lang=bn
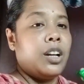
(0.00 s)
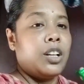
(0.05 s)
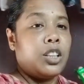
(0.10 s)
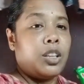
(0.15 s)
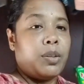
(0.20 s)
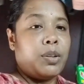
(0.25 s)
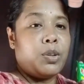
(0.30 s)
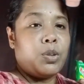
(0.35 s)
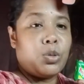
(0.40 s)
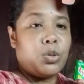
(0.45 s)

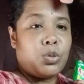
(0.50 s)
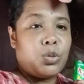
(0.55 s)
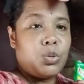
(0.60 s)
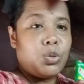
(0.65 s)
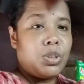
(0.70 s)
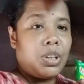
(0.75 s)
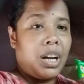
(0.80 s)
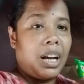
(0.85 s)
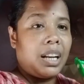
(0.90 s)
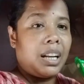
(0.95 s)
তবে নতুন
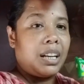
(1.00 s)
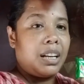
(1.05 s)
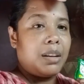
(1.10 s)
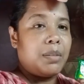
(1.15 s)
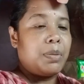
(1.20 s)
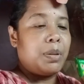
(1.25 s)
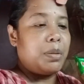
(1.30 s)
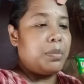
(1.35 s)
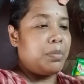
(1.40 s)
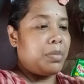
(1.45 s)
কালারের
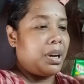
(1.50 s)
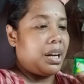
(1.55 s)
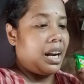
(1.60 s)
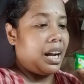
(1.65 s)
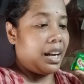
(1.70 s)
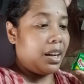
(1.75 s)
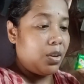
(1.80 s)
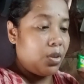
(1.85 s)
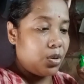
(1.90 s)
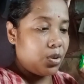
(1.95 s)
ভিমবার
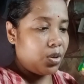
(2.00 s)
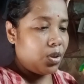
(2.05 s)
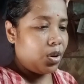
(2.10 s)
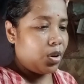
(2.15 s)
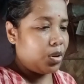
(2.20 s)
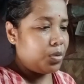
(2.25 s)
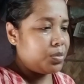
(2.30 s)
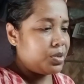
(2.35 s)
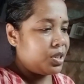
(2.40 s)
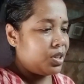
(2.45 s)
আগে অন্য
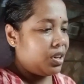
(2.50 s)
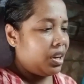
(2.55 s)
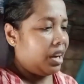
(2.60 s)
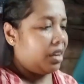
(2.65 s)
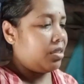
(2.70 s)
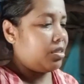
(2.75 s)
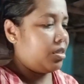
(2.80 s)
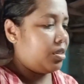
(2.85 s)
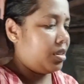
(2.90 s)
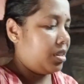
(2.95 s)
রকম ছিল
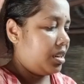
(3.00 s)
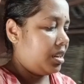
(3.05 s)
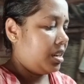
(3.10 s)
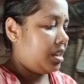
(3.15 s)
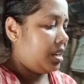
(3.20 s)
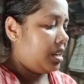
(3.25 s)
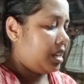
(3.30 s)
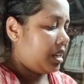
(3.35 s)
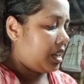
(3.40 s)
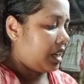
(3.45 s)
এখন
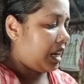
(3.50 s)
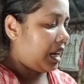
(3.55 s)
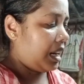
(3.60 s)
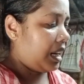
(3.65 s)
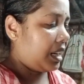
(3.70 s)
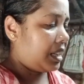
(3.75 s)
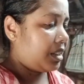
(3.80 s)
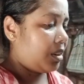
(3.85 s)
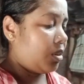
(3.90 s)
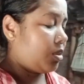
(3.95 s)

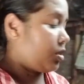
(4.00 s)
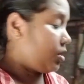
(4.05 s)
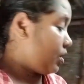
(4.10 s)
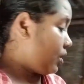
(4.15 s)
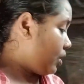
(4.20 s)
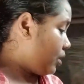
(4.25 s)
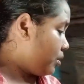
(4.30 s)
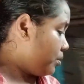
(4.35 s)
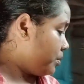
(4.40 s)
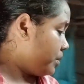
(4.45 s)
কালারটা অন্য
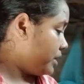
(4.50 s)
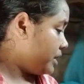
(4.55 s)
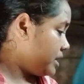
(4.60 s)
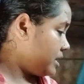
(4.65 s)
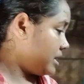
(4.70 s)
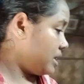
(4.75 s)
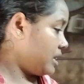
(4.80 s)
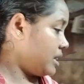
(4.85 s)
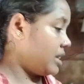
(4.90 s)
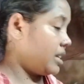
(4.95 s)
রকম হয়েছে